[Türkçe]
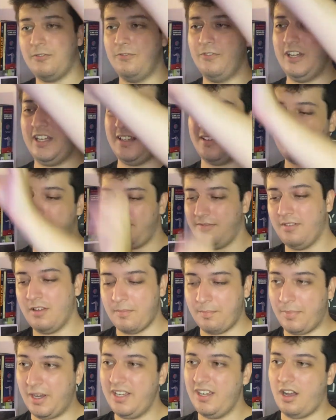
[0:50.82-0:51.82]
ve
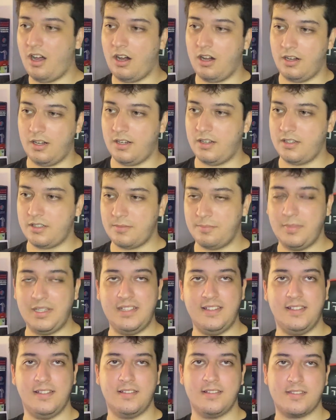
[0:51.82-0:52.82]
bayağı ağır
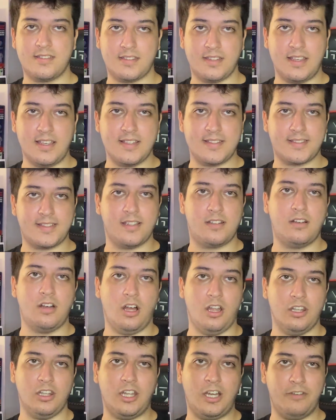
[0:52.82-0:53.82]
bildiğiniz eski
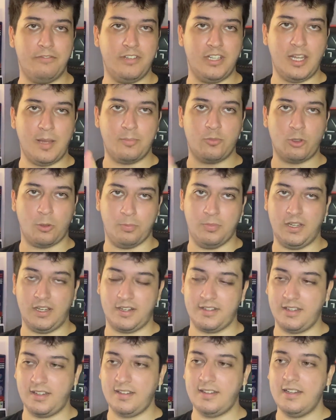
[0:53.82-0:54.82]
kallavi
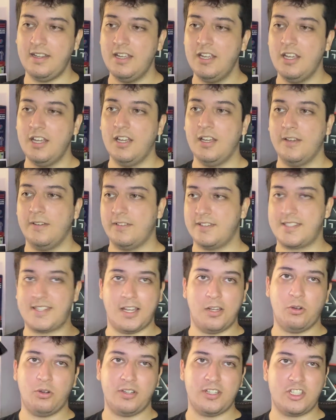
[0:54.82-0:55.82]
laptoplardan.
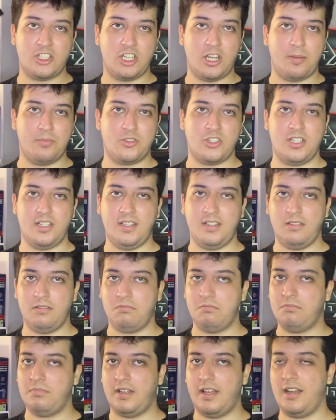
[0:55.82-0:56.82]
Celeron işlemcili
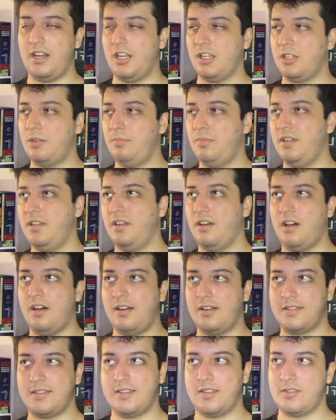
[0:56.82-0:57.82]
herhangi bir
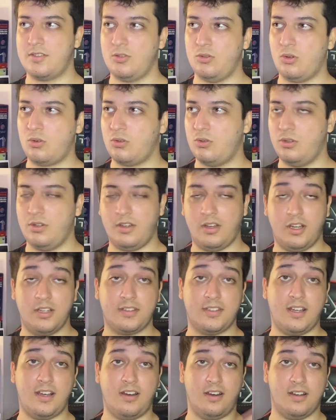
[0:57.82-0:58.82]
artısı yok.
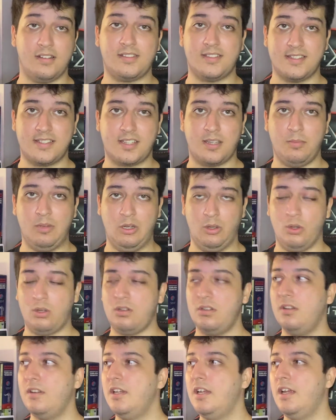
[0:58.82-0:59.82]
Hatta hard diski bile
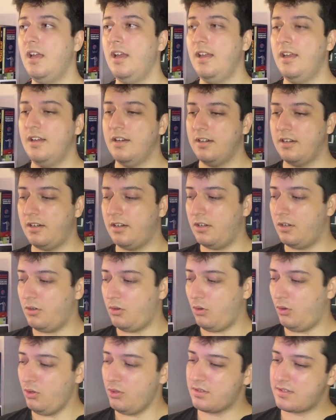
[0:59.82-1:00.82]
yok. Ee,
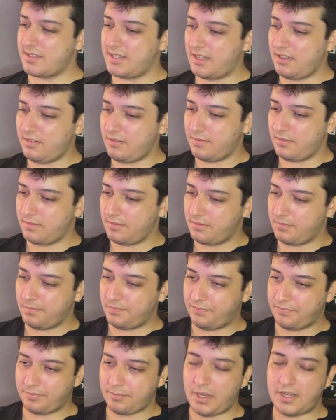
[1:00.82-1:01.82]
o yüzden
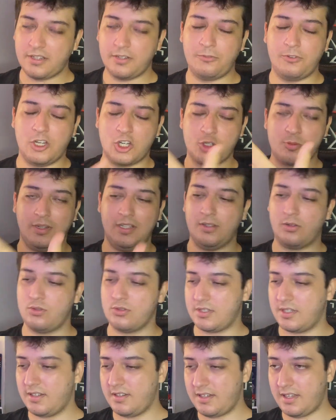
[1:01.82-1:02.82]
ben de flash bellek
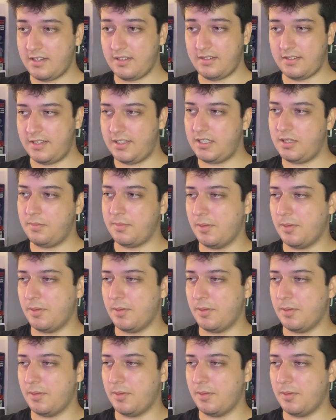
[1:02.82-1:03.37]
üzerinden dediğim